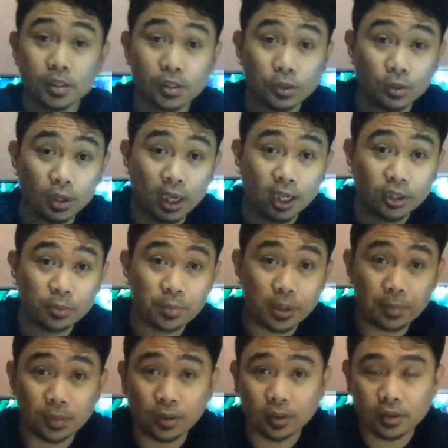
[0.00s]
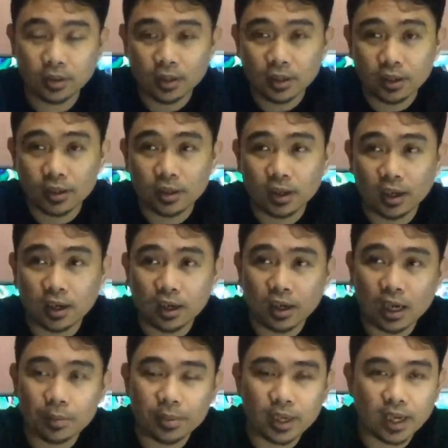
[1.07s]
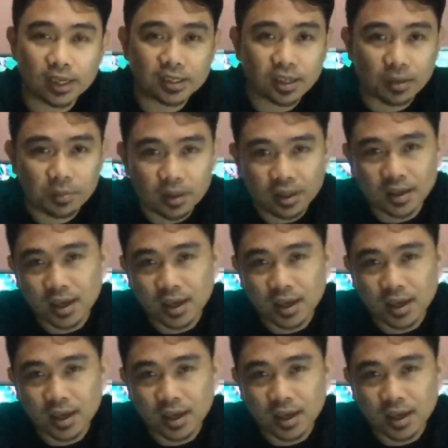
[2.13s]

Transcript: so a lot of people uh, have been asking me,